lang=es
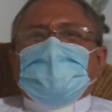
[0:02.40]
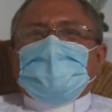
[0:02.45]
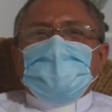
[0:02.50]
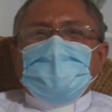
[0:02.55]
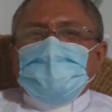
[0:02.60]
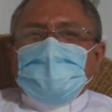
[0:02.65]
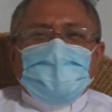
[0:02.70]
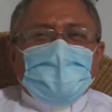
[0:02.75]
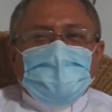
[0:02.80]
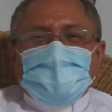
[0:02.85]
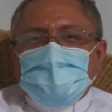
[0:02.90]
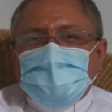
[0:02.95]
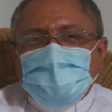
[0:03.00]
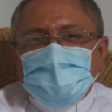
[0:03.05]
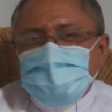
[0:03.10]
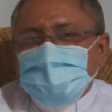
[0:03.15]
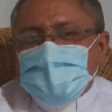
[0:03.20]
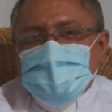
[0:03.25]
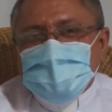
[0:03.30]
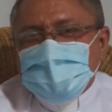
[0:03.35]
tuve un diálogo
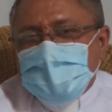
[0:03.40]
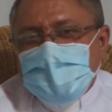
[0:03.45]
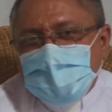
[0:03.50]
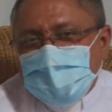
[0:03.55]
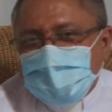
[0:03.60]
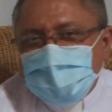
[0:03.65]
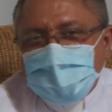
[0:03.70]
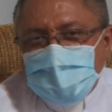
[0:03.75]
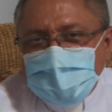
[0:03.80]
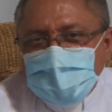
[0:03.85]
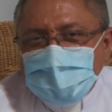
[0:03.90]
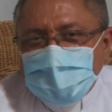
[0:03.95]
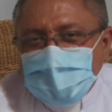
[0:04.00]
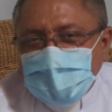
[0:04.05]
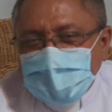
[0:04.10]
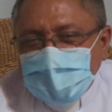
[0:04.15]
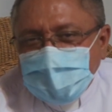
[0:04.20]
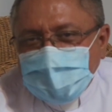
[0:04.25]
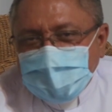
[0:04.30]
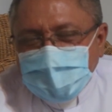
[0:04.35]
muy personal con Dios,
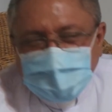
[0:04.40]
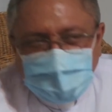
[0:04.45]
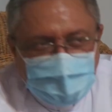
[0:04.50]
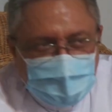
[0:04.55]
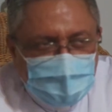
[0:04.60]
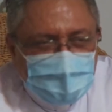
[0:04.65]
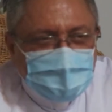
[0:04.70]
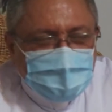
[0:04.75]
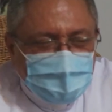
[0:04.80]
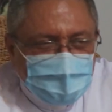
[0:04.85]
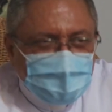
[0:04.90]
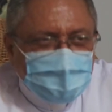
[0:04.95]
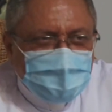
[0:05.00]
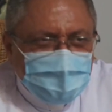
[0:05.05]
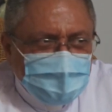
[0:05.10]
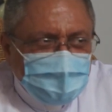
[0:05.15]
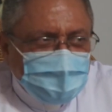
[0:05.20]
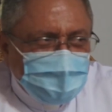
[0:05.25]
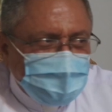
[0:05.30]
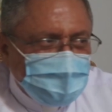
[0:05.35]
te digo. Eh,
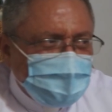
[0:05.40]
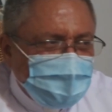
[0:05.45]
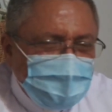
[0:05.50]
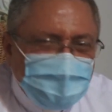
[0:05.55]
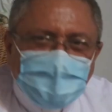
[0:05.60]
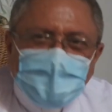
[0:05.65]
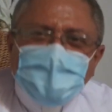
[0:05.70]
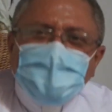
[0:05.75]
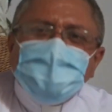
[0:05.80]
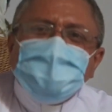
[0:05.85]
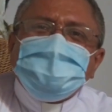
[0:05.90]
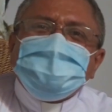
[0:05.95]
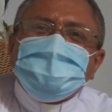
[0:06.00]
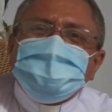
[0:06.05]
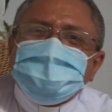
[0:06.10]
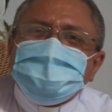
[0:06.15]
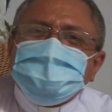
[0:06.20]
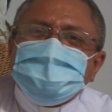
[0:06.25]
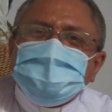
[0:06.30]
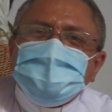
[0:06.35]
y de ahí,
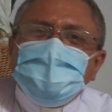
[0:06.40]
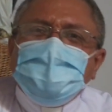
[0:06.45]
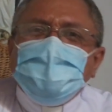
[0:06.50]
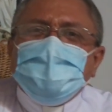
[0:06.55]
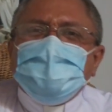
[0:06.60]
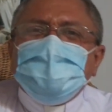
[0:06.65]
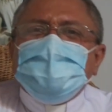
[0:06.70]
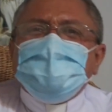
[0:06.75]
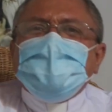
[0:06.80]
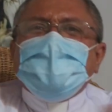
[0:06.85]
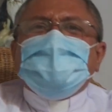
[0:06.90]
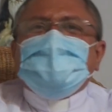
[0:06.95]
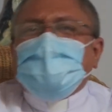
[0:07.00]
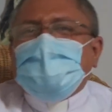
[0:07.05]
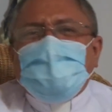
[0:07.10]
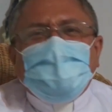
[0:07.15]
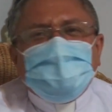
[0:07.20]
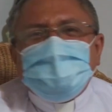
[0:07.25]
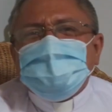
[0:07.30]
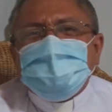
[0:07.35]
Dios no me
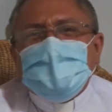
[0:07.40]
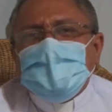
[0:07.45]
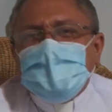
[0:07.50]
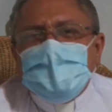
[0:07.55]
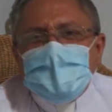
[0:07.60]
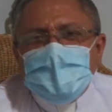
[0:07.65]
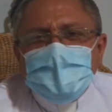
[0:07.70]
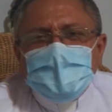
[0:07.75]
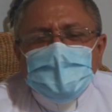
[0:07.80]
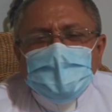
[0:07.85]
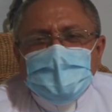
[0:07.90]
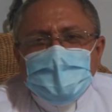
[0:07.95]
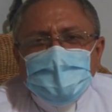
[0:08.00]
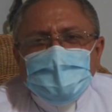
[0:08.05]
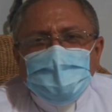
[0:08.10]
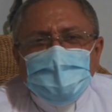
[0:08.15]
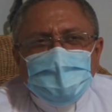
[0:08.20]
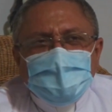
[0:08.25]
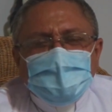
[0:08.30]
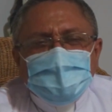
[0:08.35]
aflojó.
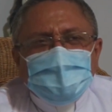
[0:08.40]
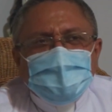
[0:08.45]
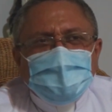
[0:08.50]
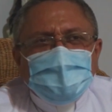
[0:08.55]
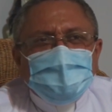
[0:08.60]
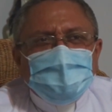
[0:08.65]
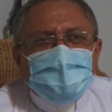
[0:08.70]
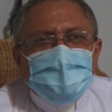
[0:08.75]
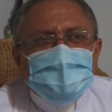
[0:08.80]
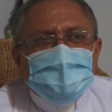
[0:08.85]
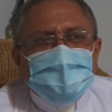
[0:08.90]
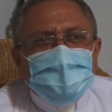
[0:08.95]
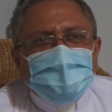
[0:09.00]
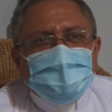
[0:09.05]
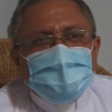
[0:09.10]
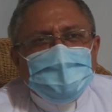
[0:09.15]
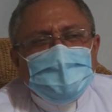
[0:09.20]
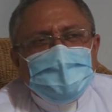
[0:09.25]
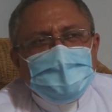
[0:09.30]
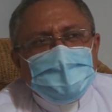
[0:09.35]
Creo yo que estoy
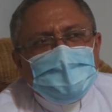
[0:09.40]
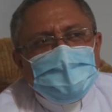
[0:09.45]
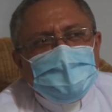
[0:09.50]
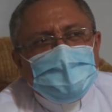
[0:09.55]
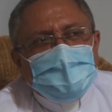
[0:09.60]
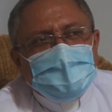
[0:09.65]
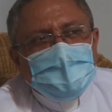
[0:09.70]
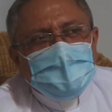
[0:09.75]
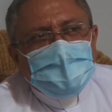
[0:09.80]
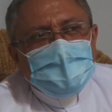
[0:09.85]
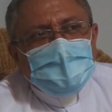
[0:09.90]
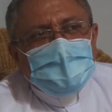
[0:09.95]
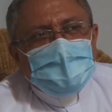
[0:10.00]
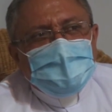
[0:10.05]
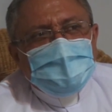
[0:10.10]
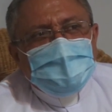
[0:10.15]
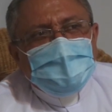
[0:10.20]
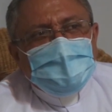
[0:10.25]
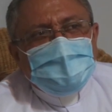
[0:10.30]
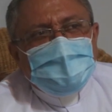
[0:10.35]
convencido que
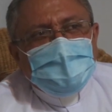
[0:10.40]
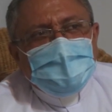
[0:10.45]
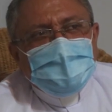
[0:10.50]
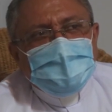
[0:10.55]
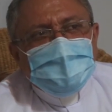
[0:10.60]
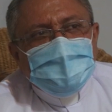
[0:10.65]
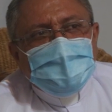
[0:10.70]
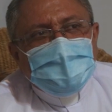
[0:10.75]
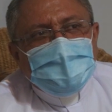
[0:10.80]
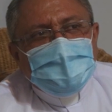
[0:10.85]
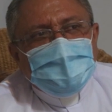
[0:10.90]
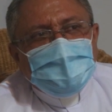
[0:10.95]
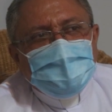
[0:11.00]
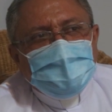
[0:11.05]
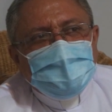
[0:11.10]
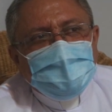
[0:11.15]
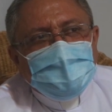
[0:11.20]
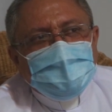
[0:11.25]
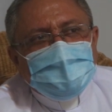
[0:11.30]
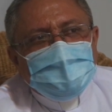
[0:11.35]
mi experiencia de
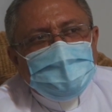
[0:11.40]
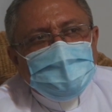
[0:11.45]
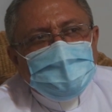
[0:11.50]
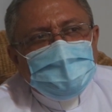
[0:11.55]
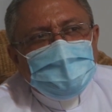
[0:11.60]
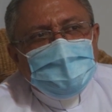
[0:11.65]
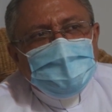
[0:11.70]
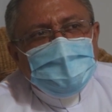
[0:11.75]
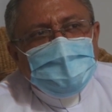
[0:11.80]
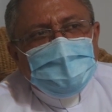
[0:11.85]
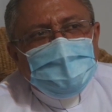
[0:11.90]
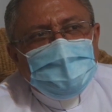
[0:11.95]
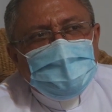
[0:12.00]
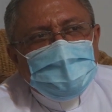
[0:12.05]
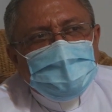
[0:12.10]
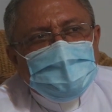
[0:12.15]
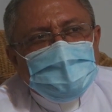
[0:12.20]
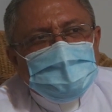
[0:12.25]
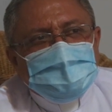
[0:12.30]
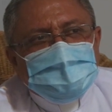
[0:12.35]
joven fue muy,
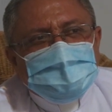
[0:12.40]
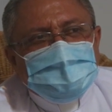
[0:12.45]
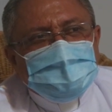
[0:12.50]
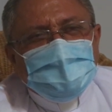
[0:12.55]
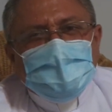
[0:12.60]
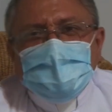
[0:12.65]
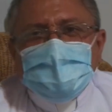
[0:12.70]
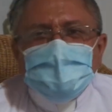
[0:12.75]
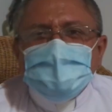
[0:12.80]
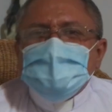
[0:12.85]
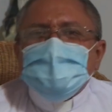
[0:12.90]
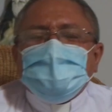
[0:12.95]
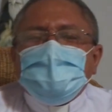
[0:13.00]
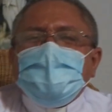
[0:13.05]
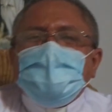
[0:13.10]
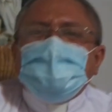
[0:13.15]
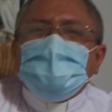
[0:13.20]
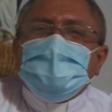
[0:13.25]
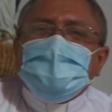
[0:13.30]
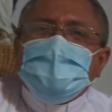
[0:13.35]
eh, de
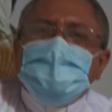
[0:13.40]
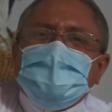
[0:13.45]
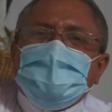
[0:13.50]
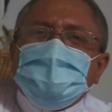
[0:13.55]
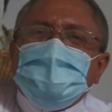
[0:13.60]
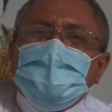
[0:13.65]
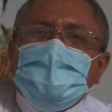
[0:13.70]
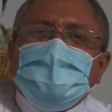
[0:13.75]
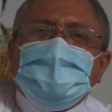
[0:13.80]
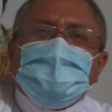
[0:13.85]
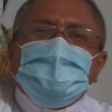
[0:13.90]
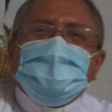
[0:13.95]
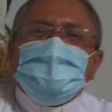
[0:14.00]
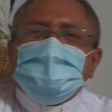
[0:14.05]
chaval, ¿verdad? El juego,